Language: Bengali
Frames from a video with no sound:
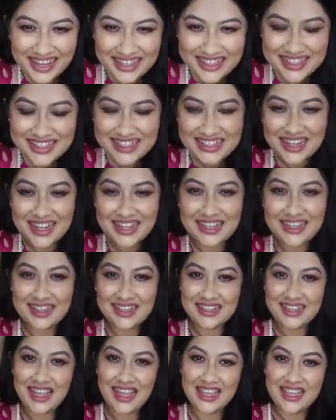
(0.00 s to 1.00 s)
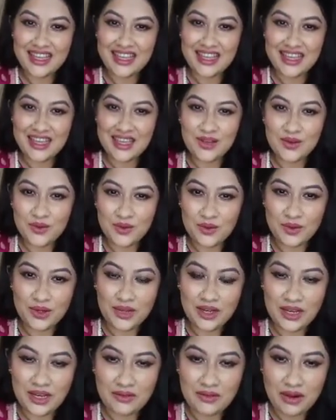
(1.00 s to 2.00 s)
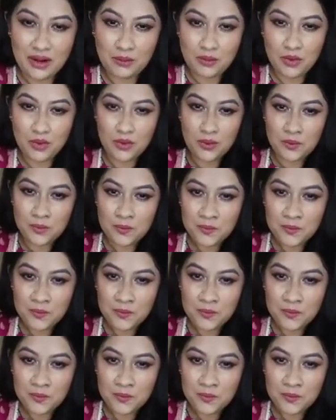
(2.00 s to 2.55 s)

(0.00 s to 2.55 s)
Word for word: তো শেয়ার ডান থ্যাংক ইউ লিভা আপু